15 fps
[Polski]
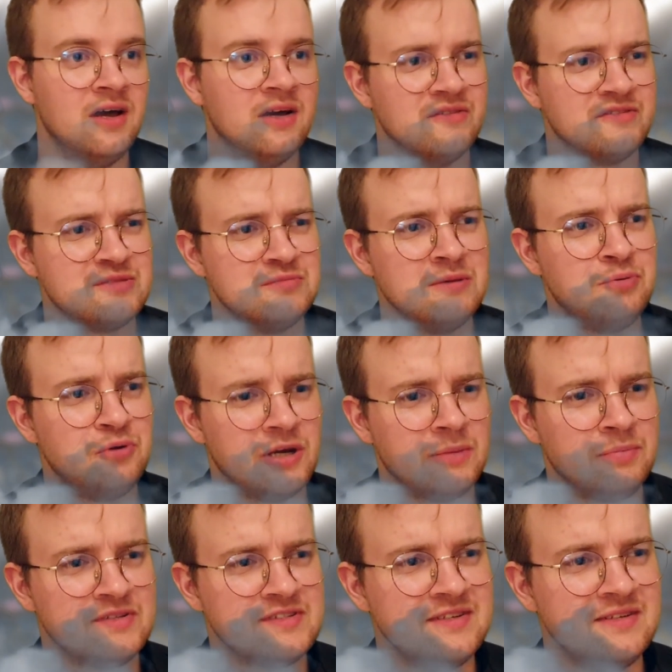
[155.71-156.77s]
no w sumie Puchar
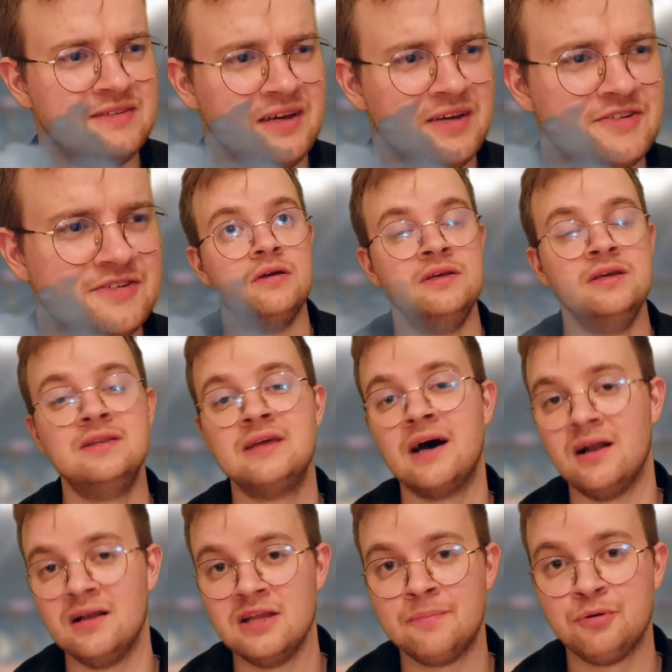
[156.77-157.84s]
Polski też. I
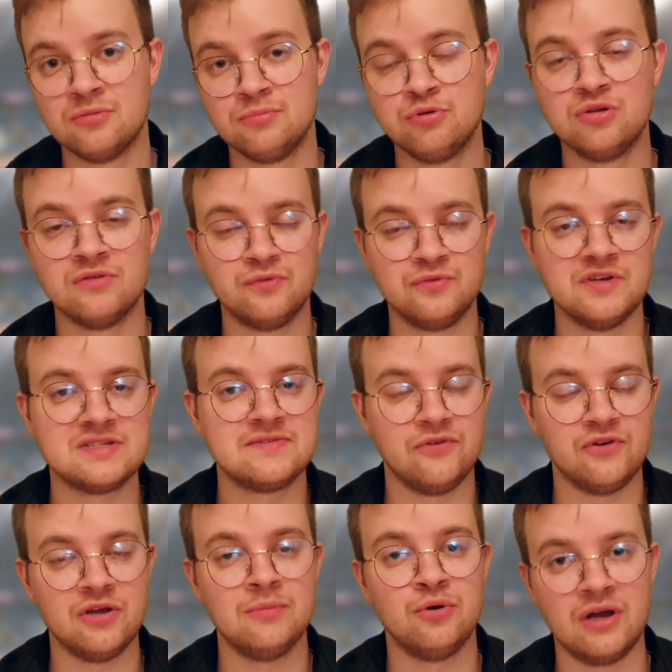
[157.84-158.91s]
idealnie podbudowuje
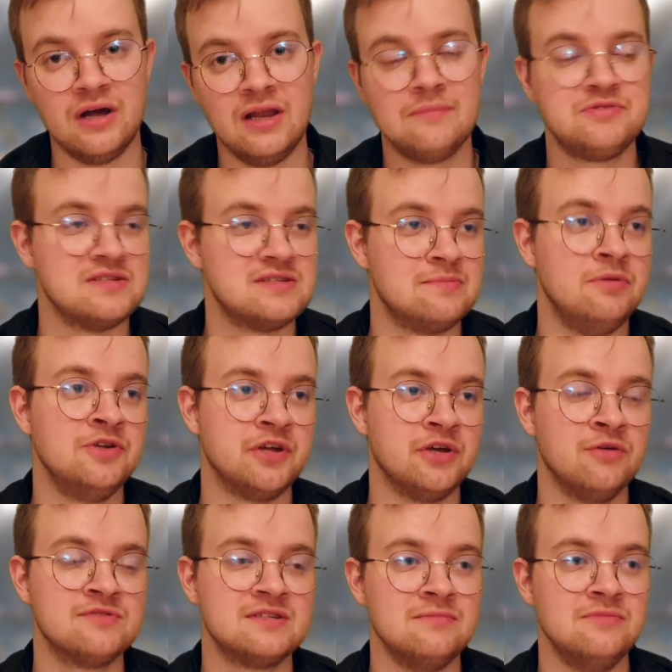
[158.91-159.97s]
swoje morale przed
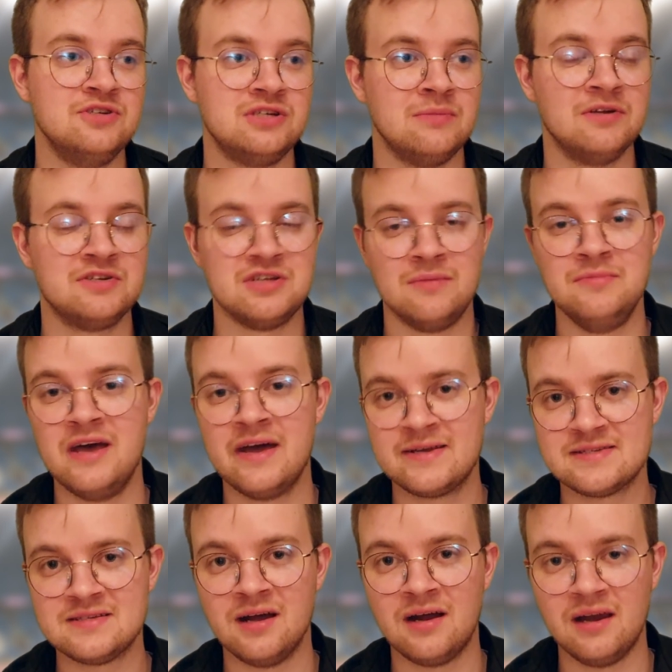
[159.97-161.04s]
zbliżającymi się meczami
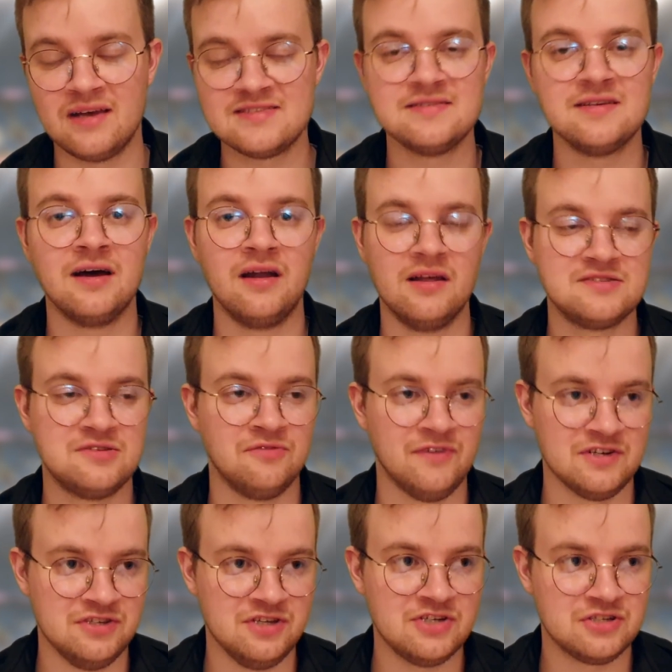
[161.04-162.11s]
ekstraklasy, ale co
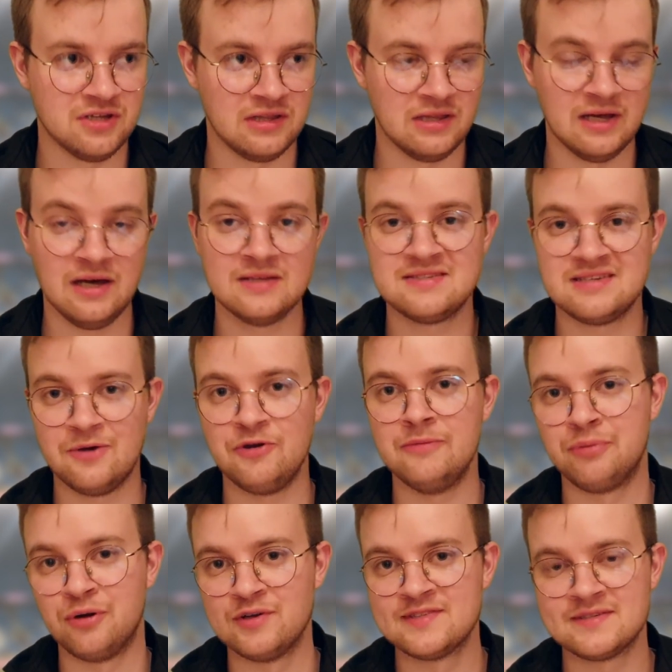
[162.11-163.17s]
ważniejsze dla całej
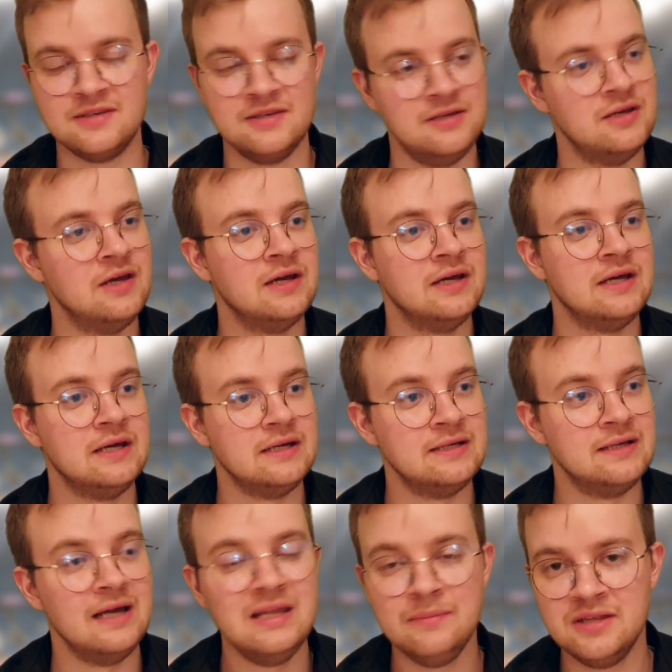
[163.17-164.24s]
Polski,
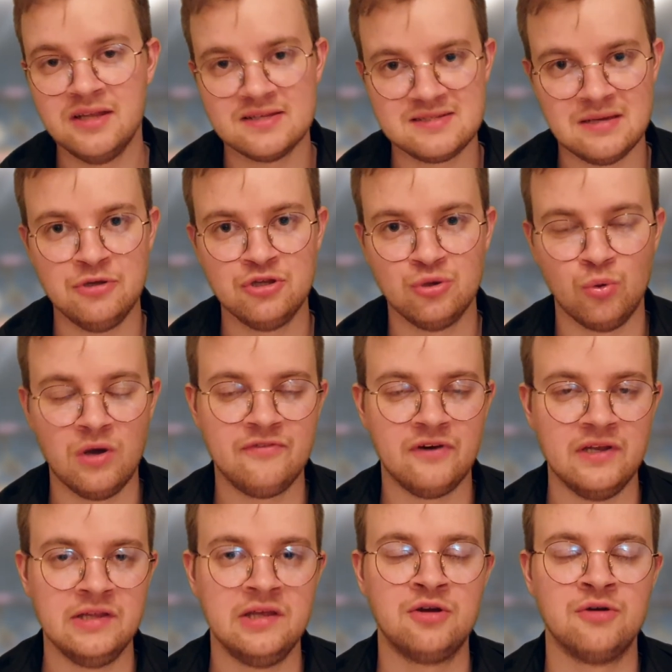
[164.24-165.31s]
y, eliminacjami do UEFA
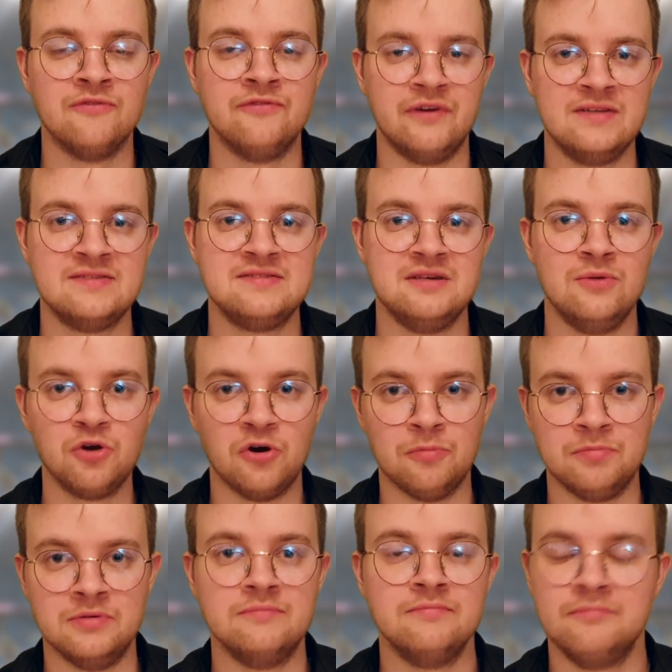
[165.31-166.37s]
Ligi Konferencji Europy.